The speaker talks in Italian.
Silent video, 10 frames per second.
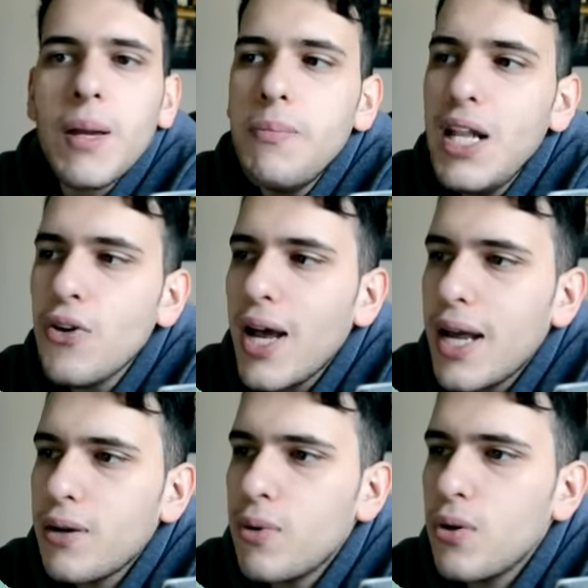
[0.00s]

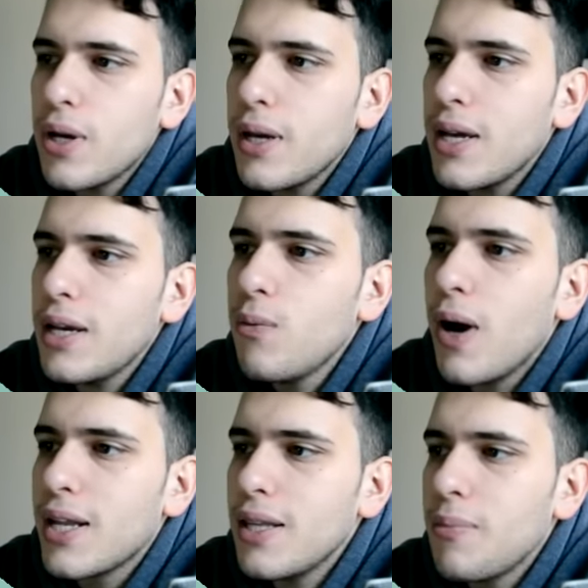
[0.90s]
migliorare quello che
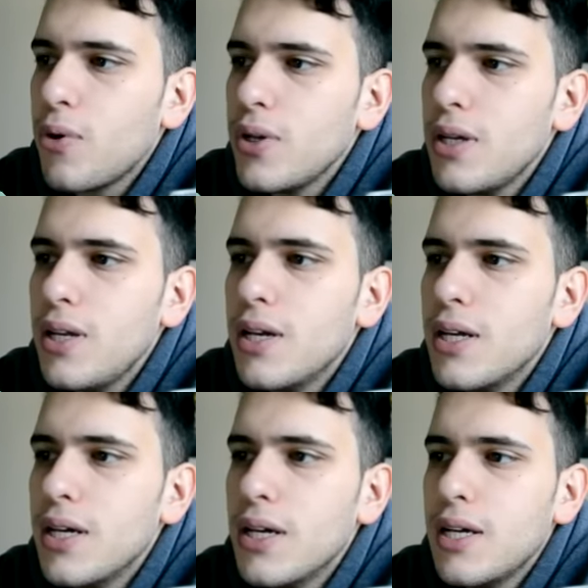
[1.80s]
riguarda poi
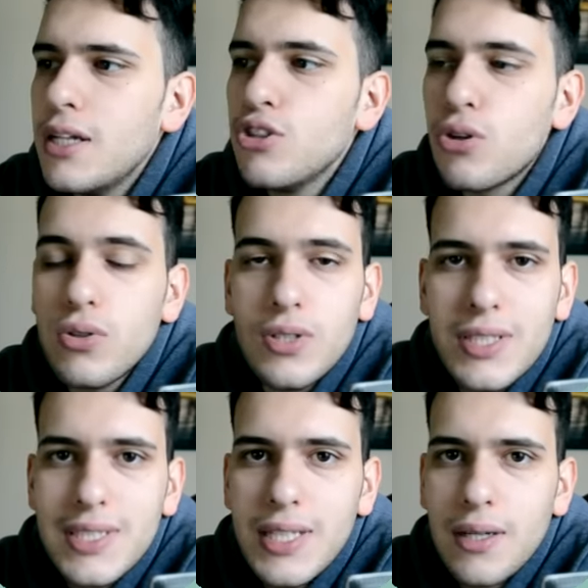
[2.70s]
il, il gioco
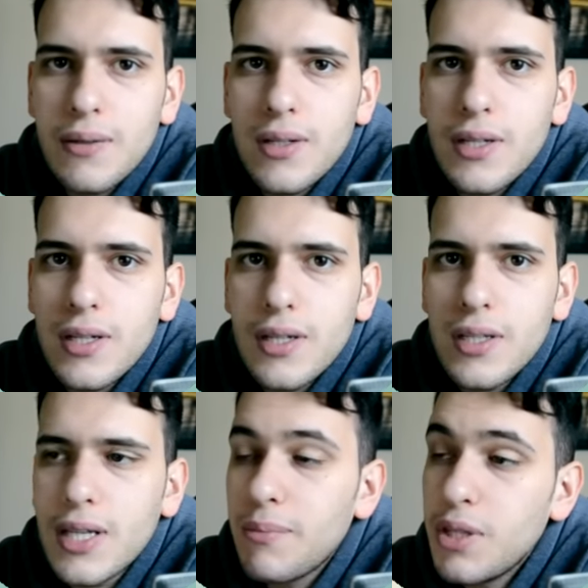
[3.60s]
in sé
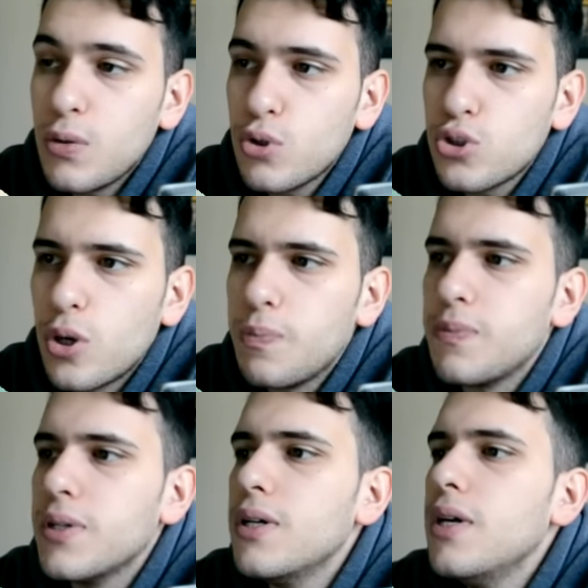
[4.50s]
eh, tramite lo
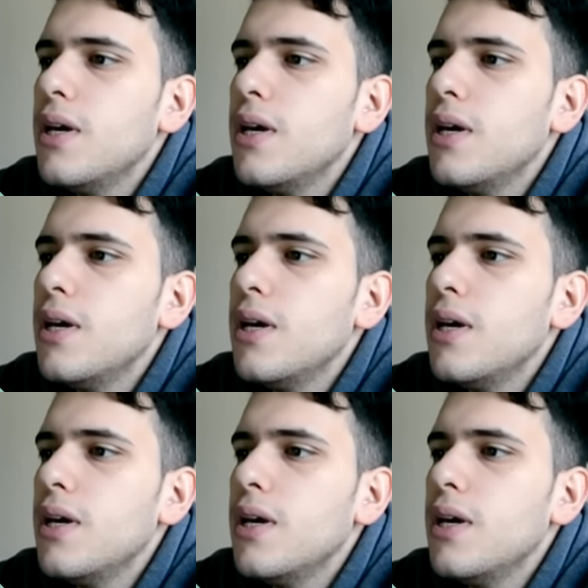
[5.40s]
shop.